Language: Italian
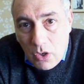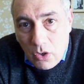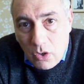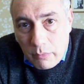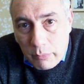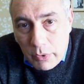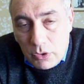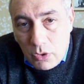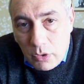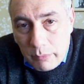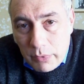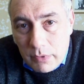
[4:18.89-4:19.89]
Oh, poi
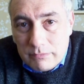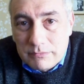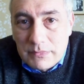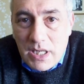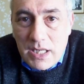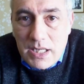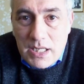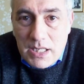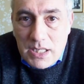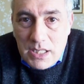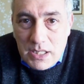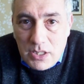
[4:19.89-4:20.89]
dopo
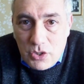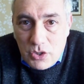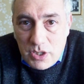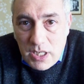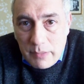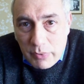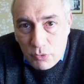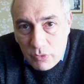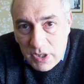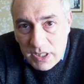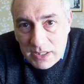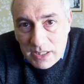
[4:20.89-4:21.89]
sempre su
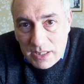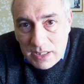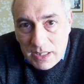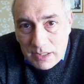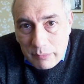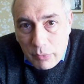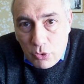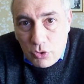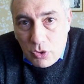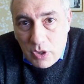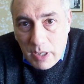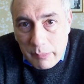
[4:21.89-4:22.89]
internet
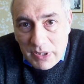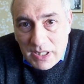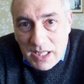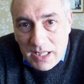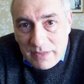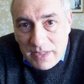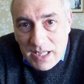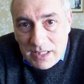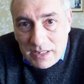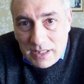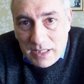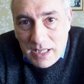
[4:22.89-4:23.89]
possono capitarvi anche,